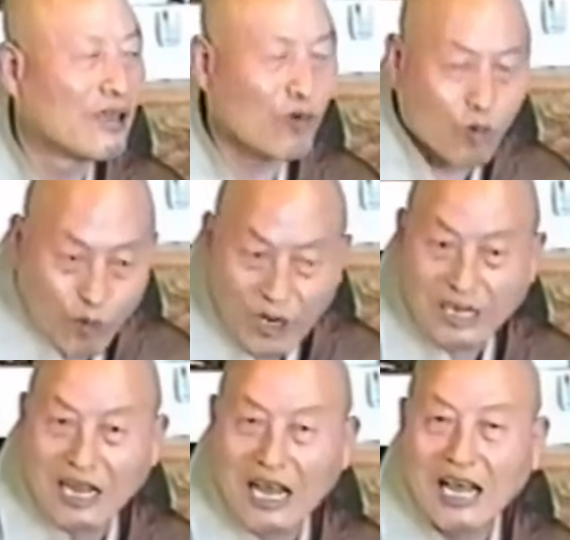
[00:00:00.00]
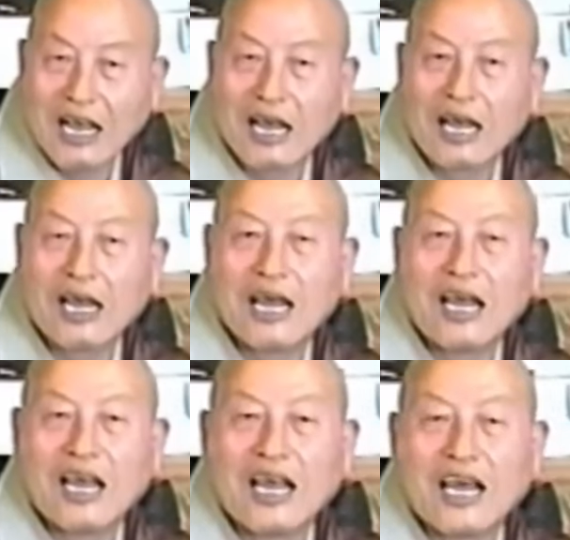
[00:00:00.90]
고원이다.
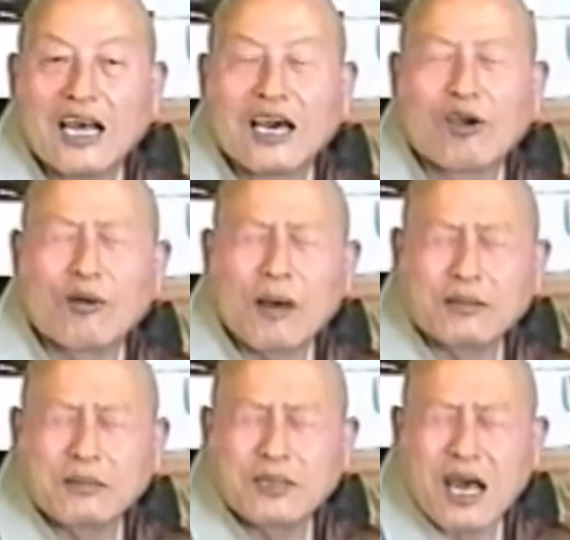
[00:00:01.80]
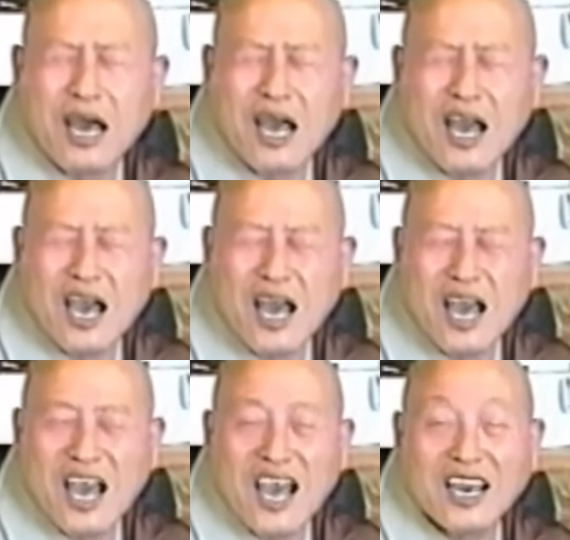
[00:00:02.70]
그 어, 고맙습니다.
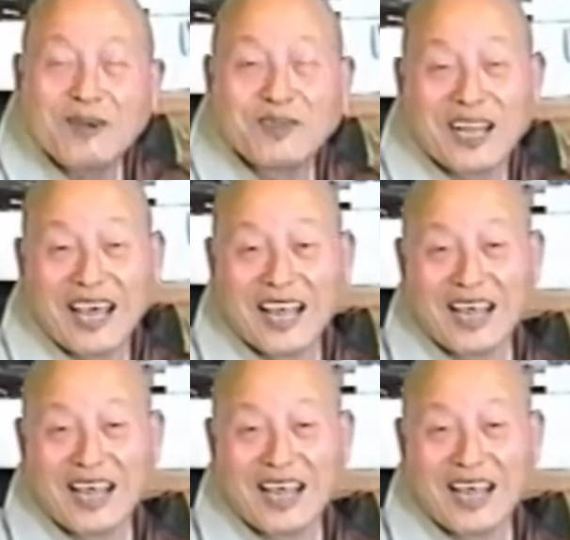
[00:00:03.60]
청대.